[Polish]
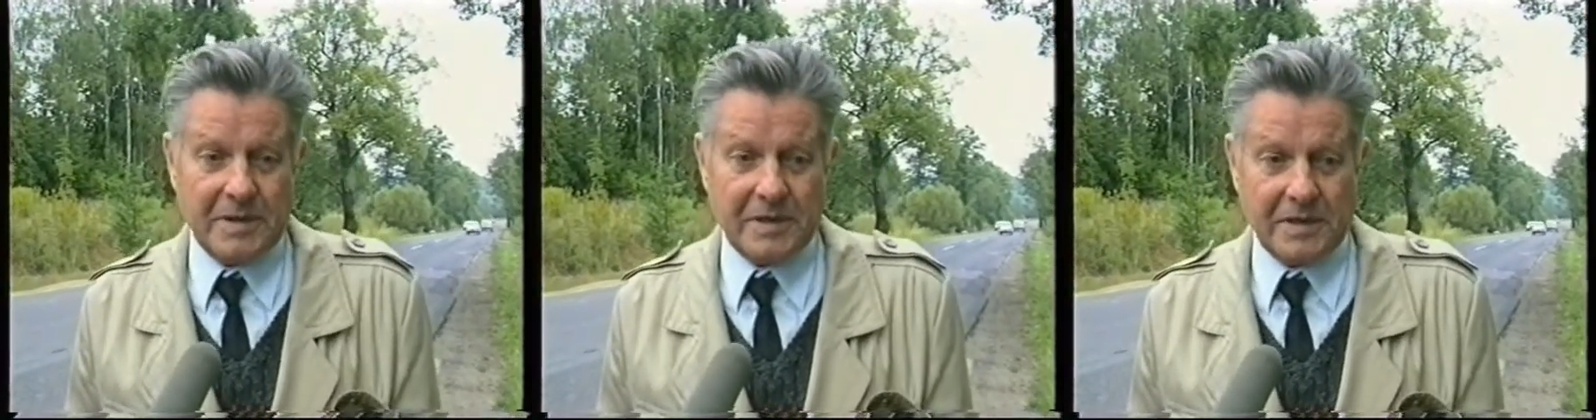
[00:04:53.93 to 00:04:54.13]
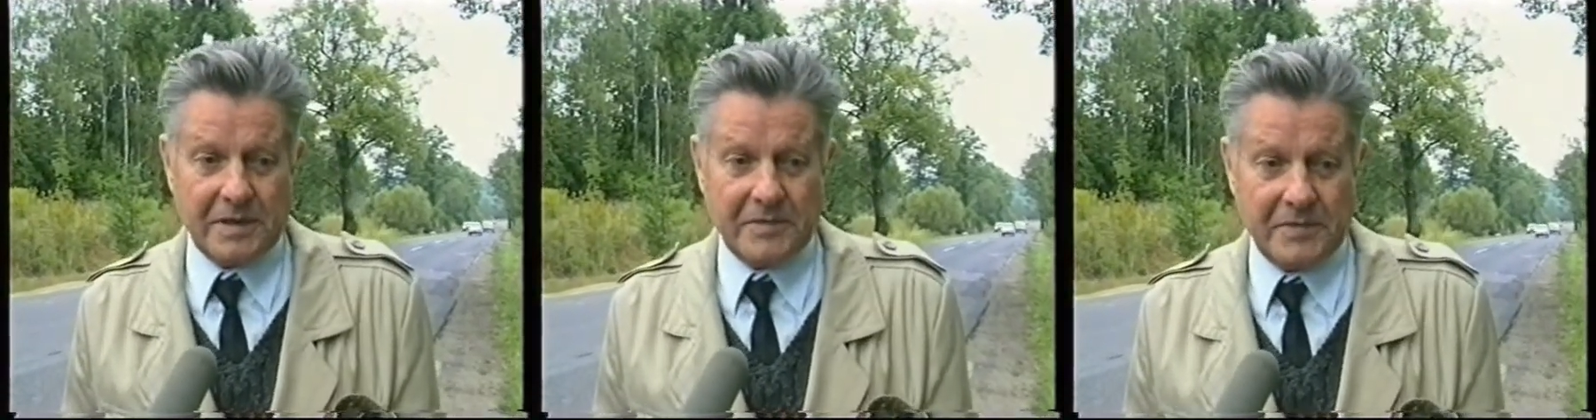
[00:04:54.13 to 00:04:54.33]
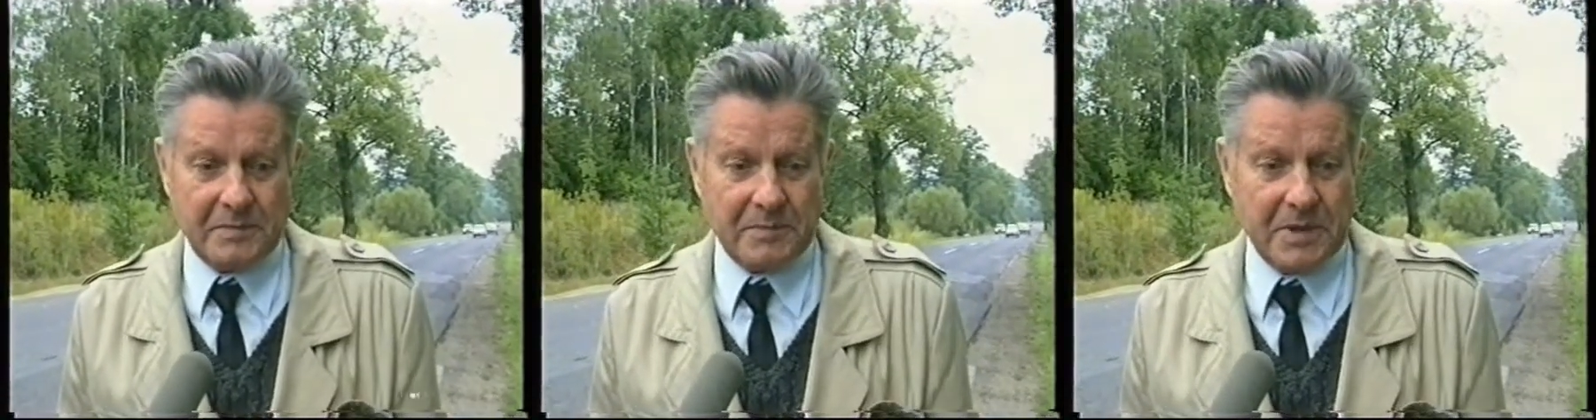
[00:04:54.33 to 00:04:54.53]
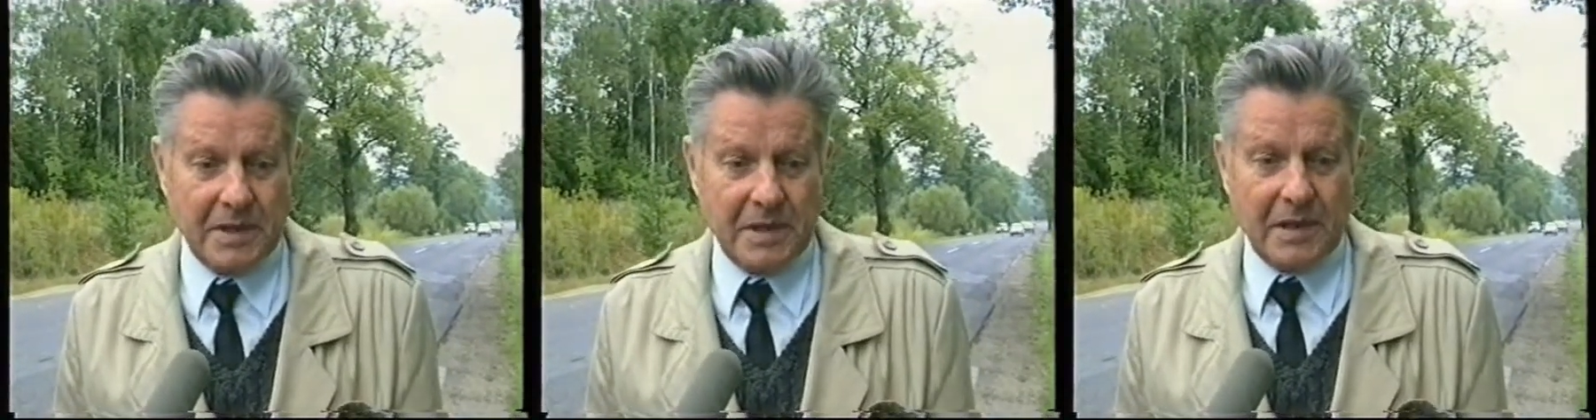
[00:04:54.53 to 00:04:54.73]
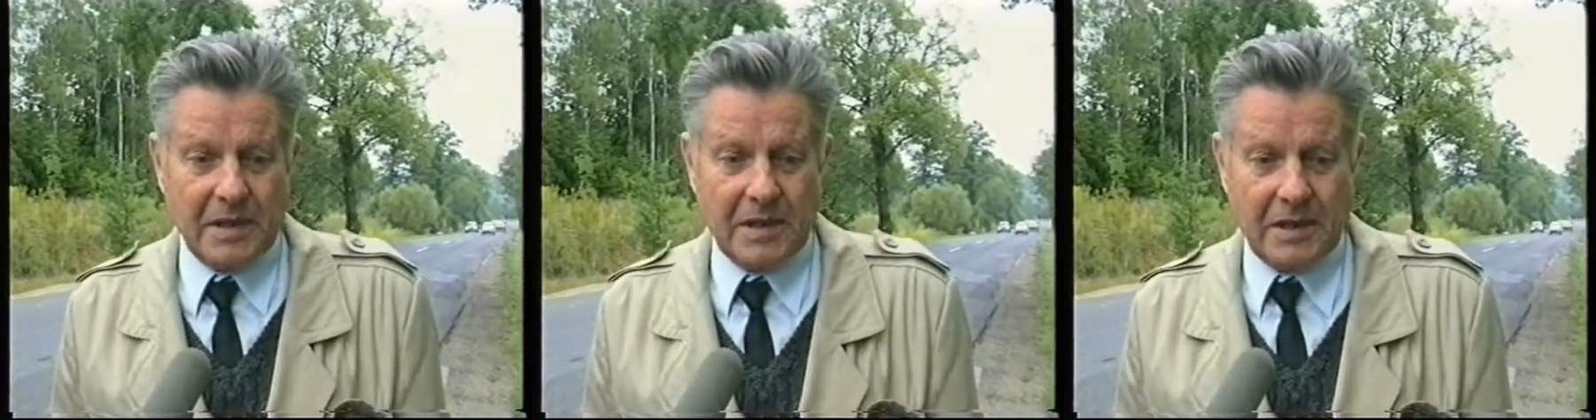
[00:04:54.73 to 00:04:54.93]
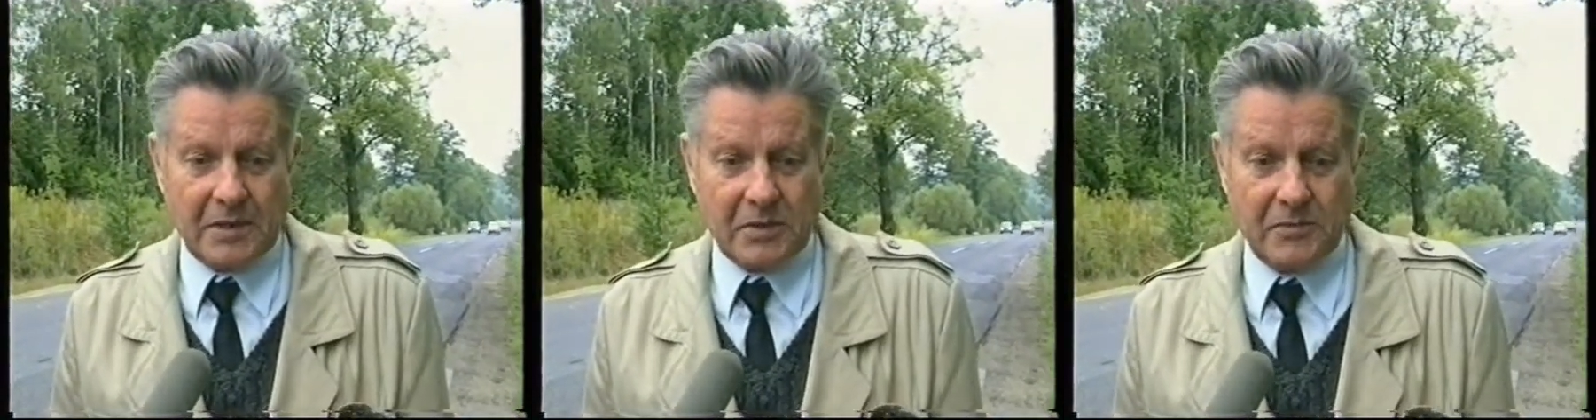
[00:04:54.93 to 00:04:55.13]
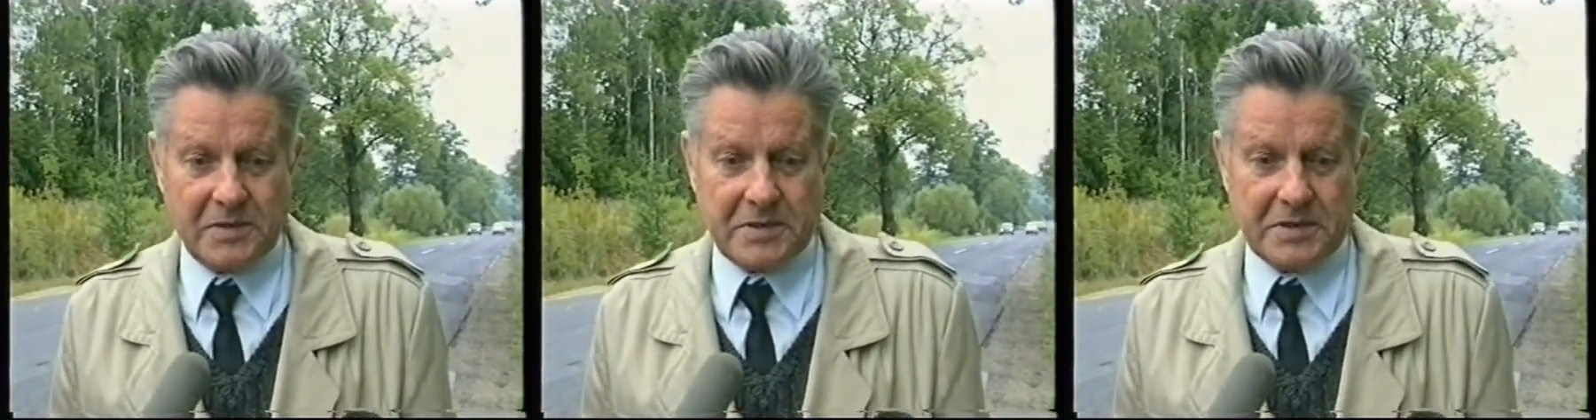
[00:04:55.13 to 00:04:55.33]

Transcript: jak nie wiem, dla